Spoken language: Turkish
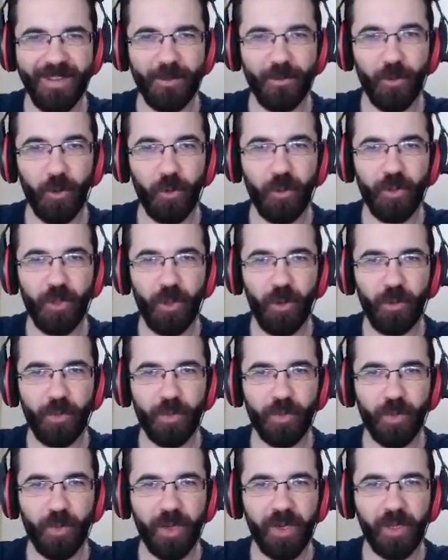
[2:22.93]
Çok güzel
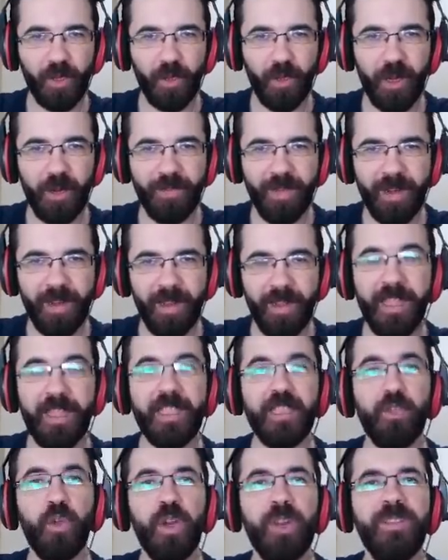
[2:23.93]
olmuş bu arada görevler.
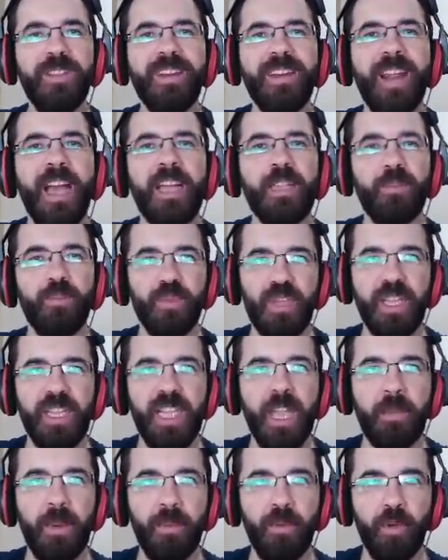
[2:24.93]
Görevleri rahat bir
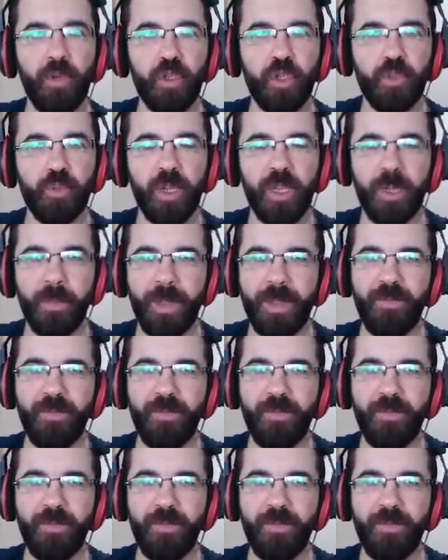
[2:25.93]
şekilde yapabiliyorsunuz bu arada.